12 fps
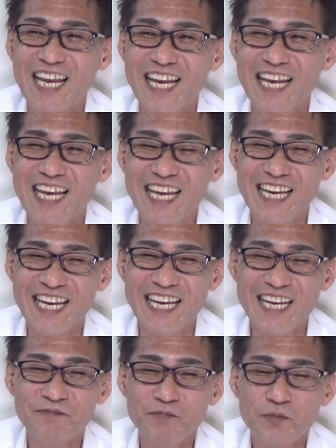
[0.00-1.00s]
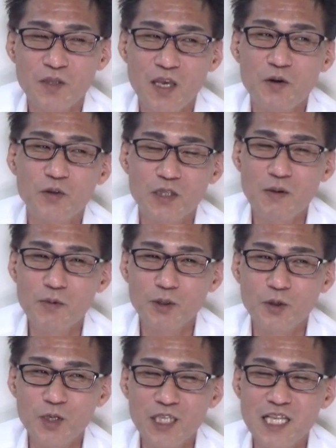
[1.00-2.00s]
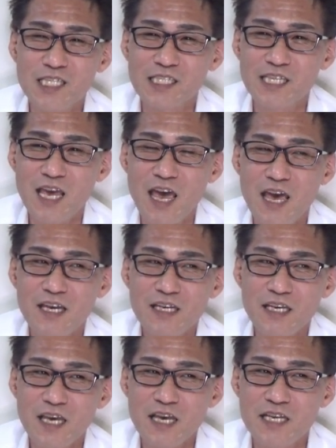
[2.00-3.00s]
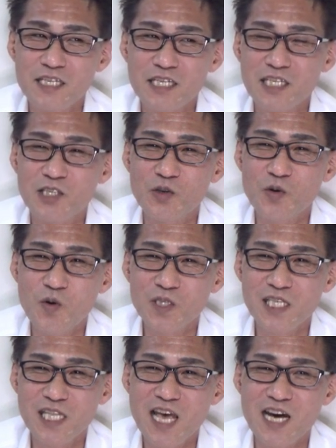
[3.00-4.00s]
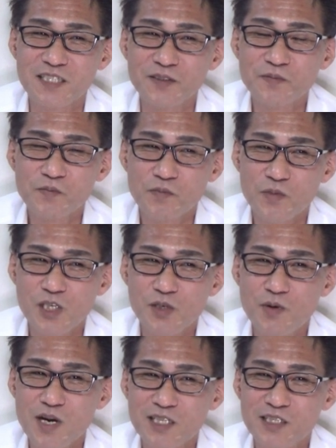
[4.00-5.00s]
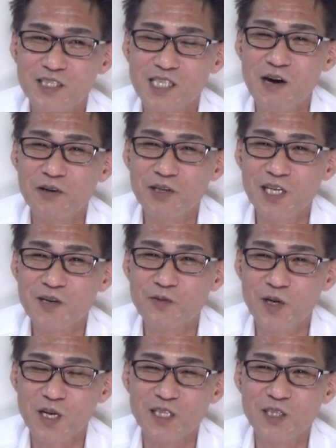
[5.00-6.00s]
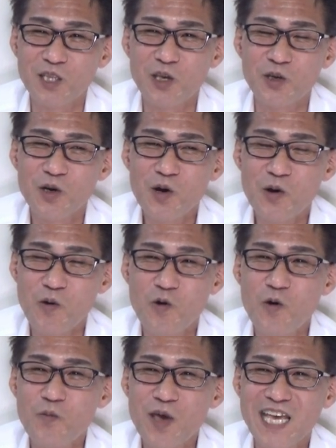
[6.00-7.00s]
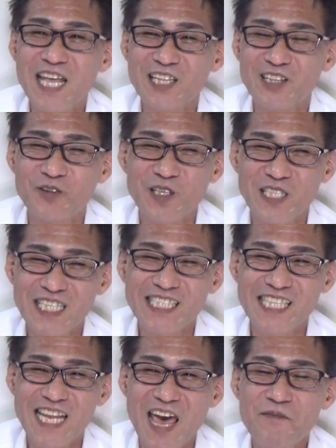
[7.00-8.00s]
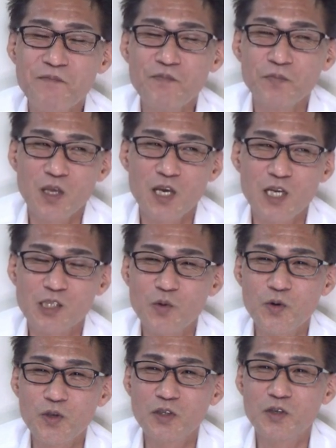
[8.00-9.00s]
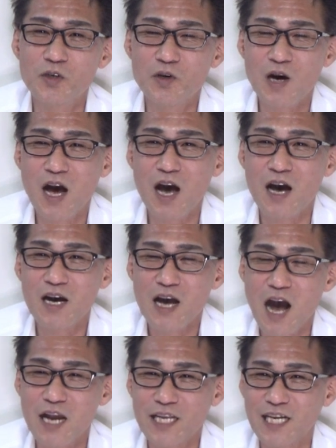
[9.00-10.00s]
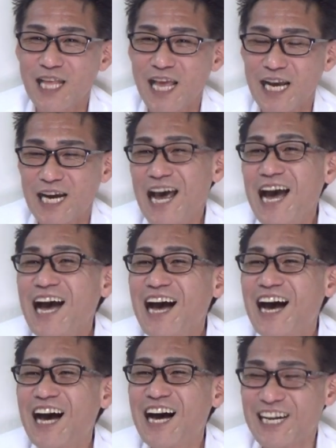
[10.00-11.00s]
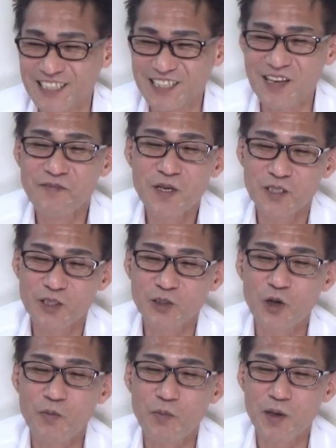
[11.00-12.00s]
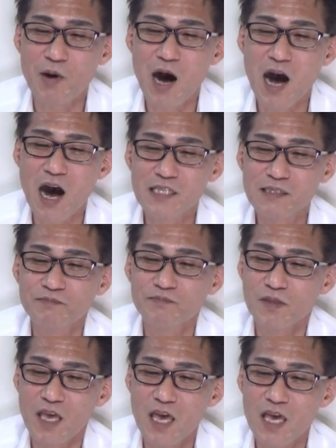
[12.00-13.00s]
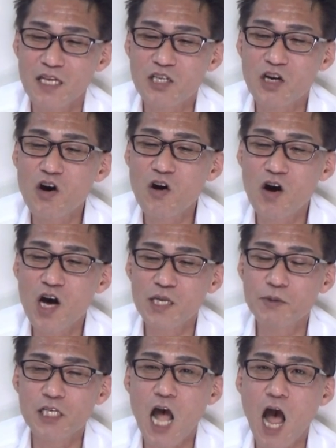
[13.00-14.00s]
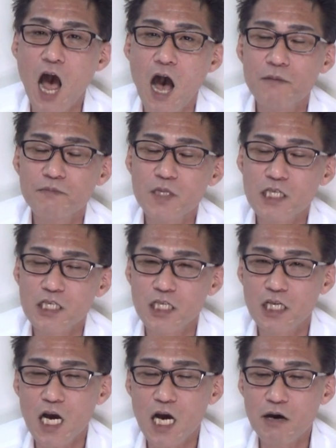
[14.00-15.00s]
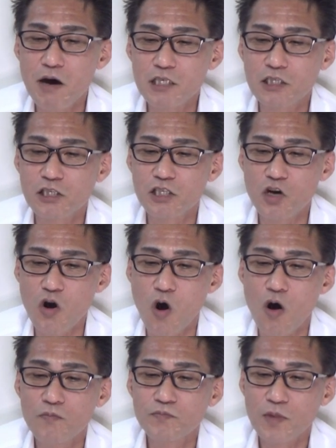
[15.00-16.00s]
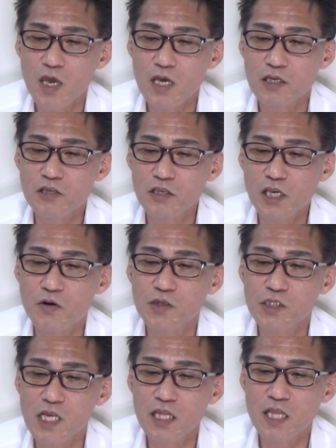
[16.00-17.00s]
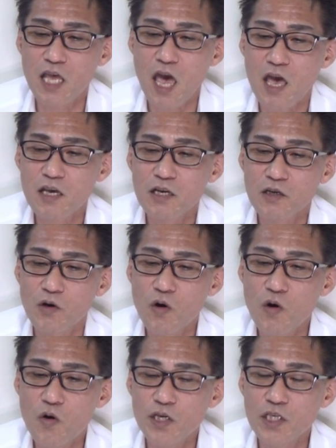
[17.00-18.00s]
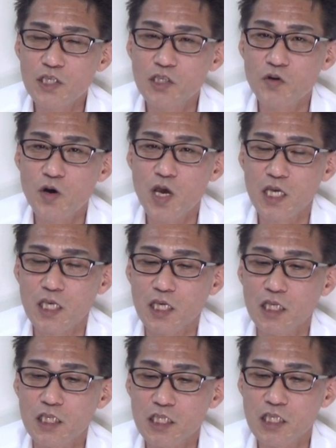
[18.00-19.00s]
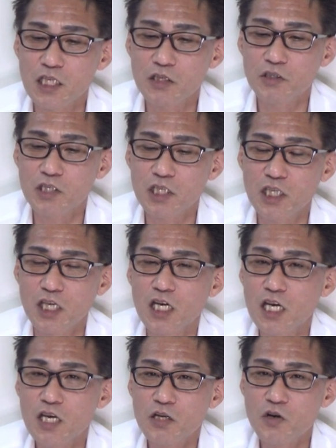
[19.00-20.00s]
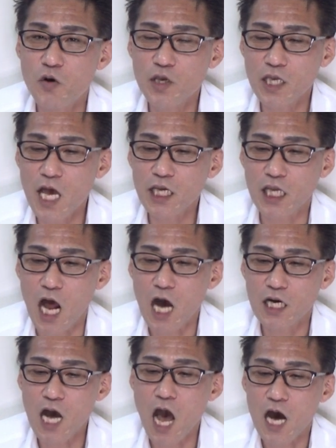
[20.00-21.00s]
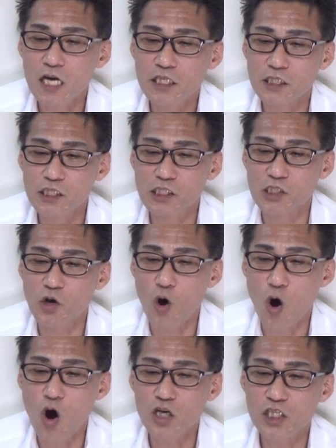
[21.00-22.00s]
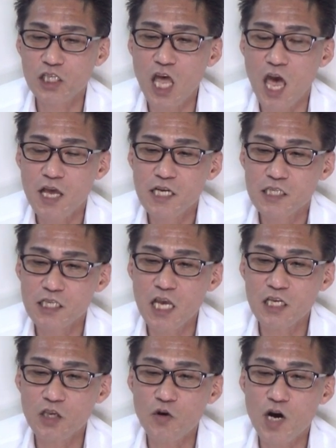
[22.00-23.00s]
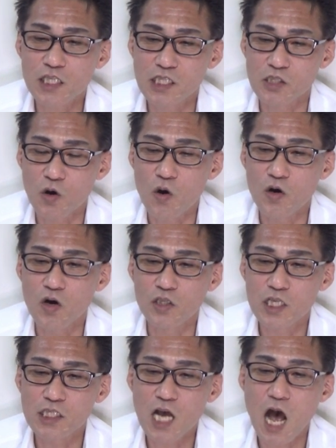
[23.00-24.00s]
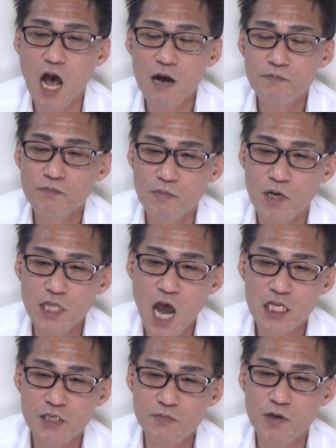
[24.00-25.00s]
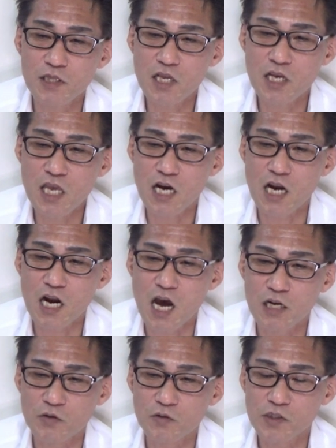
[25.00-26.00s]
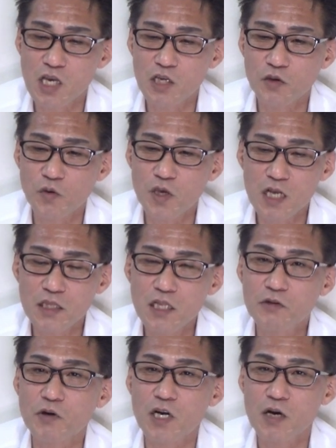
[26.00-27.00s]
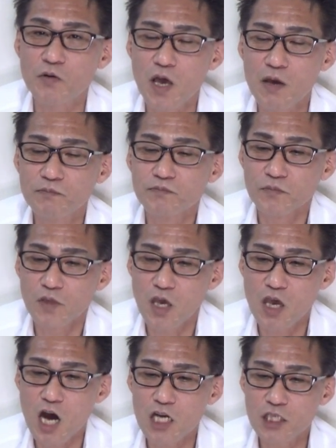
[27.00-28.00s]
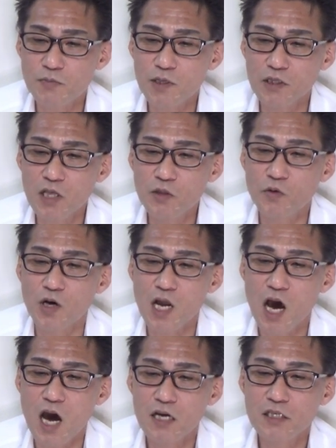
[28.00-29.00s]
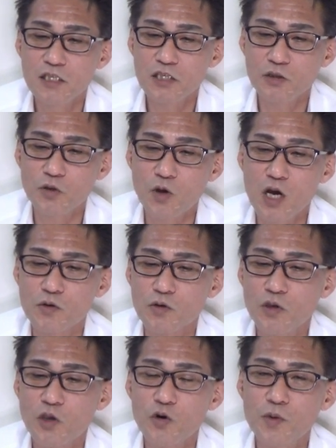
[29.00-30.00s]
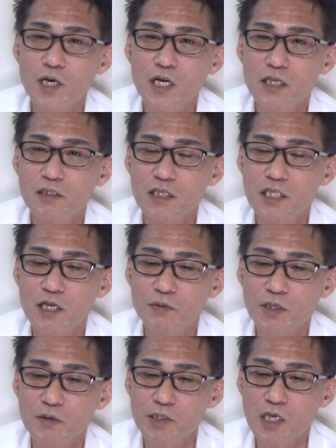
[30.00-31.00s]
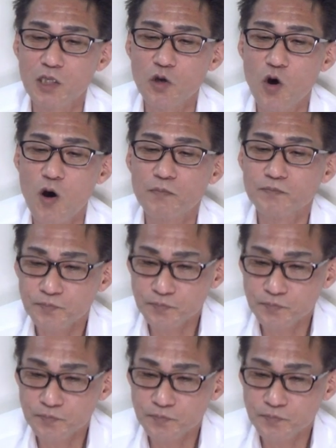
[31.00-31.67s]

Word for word: えー、お手元にですね、えー、死蔵してある。しばらく使わねえな、これなんていう、お米券とかですね、えー、そういうのがありがたいかな、って、ちょっと思います。えー、情報ありました。品川区長、えー、区議補選で、大井町駅西口に、小池晃が出動して、選挙活動ですかまだ始まってねえから、あの、選挙違反なのかなこれ。えー、始まってんのかなちょっとあの、興味がなくて調べてませんけど、